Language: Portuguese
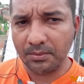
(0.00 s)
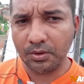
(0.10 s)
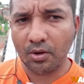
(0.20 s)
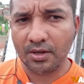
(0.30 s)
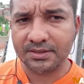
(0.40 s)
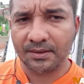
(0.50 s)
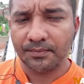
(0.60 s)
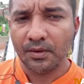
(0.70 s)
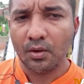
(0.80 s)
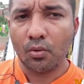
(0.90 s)
criminosa
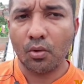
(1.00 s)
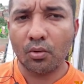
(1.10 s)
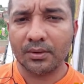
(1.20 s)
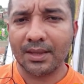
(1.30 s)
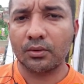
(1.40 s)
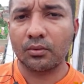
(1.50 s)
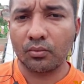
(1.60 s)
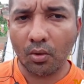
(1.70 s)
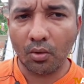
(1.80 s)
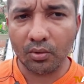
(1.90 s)
contra
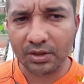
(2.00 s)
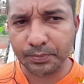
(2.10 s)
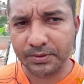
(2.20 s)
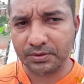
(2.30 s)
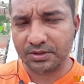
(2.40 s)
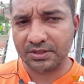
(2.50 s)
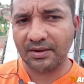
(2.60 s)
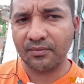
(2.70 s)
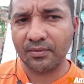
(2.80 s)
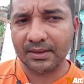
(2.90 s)
outras pessoas que
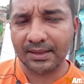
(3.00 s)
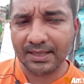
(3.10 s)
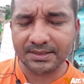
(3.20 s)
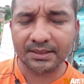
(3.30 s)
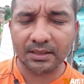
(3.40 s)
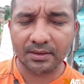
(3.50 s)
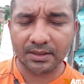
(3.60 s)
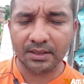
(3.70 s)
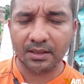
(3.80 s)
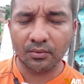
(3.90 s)
estavam transitando
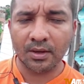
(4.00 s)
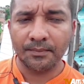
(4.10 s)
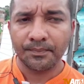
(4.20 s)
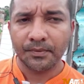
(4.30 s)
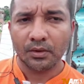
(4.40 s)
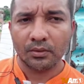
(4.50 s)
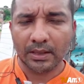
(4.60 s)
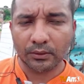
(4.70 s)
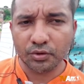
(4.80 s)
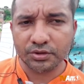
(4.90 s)
aqui na rua
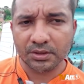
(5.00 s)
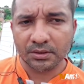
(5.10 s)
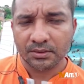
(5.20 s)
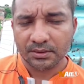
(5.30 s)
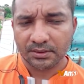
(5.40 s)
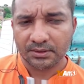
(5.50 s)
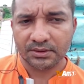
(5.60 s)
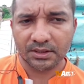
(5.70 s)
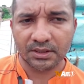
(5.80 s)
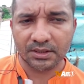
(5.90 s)
na noite
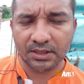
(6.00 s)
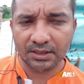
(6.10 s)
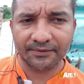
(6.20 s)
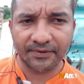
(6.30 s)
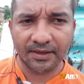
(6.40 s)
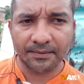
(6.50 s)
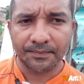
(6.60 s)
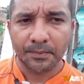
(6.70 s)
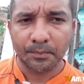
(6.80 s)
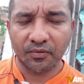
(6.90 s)
de quinta-feira,
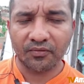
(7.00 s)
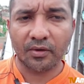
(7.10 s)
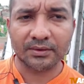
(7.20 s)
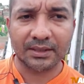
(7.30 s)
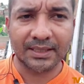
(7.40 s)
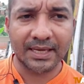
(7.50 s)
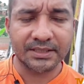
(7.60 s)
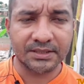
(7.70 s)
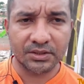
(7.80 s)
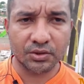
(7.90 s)
por volta
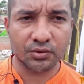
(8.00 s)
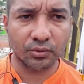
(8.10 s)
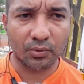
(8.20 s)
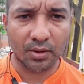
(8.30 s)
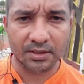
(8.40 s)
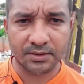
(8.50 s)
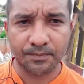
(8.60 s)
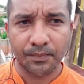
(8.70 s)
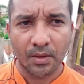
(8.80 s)
das 18 horas.